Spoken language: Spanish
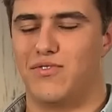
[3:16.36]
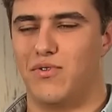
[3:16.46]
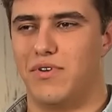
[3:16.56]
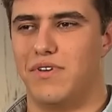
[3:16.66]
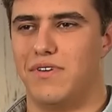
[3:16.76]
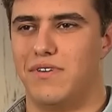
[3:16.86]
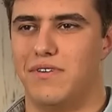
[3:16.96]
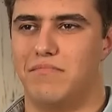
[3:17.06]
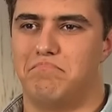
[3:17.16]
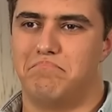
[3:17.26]
Soy
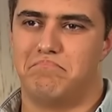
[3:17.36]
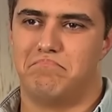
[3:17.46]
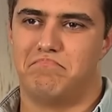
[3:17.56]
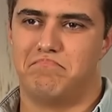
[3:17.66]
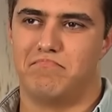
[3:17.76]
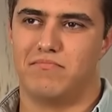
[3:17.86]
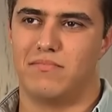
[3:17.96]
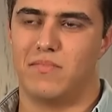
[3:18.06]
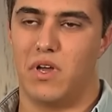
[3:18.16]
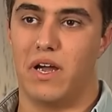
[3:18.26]

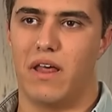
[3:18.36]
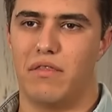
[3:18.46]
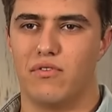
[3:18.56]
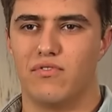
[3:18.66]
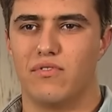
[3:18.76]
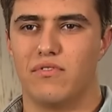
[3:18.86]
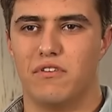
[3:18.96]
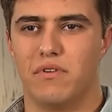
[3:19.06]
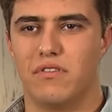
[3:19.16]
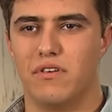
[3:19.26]
gracioso,
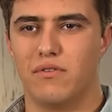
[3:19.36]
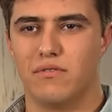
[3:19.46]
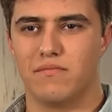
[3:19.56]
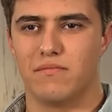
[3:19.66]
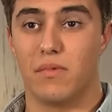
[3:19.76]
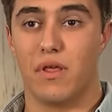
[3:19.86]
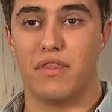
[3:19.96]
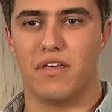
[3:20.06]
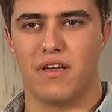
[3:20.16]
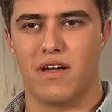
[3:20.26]
divertido,
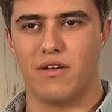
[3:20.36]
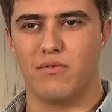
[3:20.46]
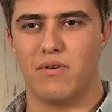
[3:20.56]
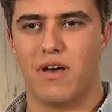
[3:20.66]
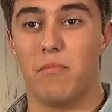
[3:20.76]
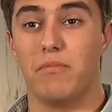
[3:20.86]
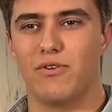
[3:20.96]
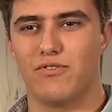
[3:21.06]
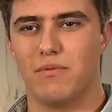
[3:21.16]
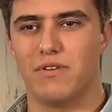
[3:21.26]
cercano,
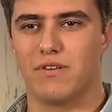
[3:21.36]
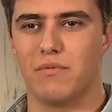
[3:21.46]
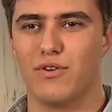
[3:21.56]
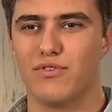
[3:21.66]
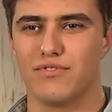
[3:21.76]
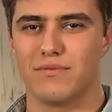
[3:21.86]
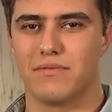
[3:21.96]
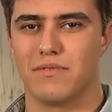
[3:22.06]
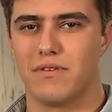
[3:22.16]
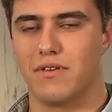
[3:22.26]
amigo de mis amigos
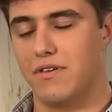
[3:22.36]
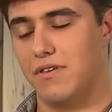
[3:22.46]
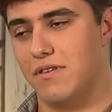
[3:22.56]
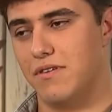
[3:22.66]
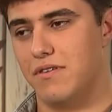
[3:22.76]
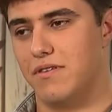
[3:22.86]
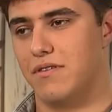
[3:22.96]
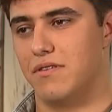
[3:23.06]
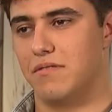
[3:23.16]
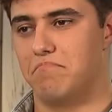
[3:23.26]

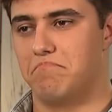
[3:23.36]
y